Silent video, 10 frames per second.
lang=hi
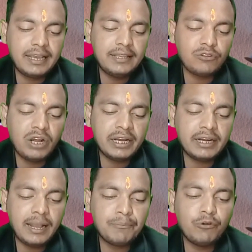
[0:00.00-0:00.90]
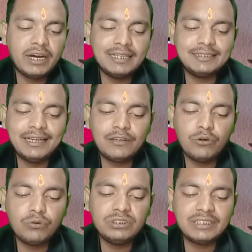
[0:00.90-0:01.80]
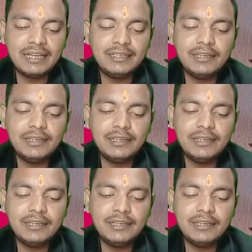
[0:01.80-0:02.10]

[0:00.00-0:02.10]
बहुत सारा वीडियो बनाया तो अगर आपको